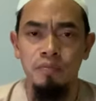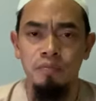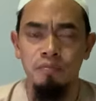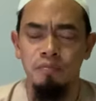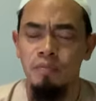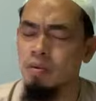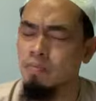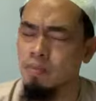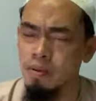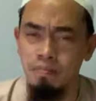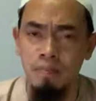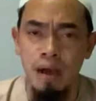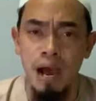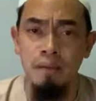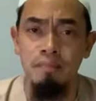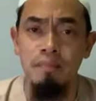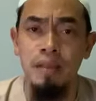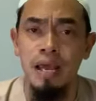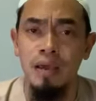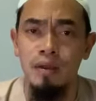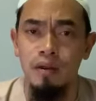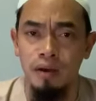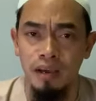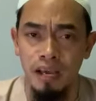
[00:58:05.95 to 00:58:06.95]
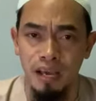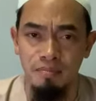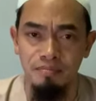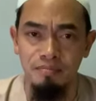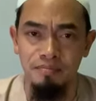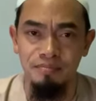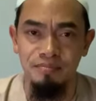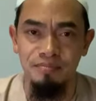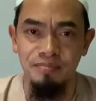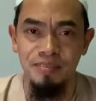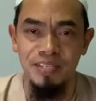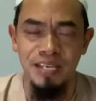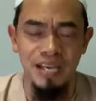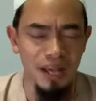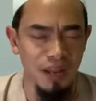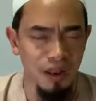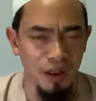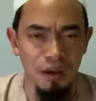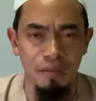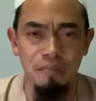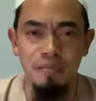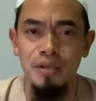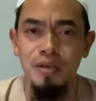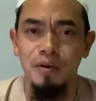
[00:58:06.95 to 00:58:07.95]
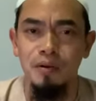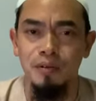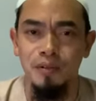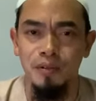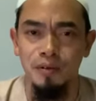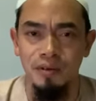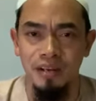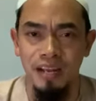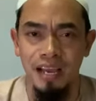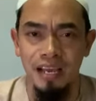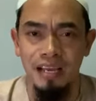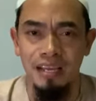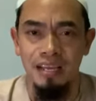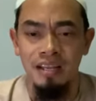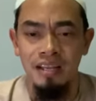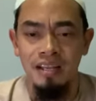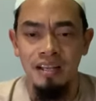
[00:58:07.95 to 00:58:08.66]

ไม่มีบาปไหนหรอกครับที่อัลลอฮ์ไม่ยกโทษให้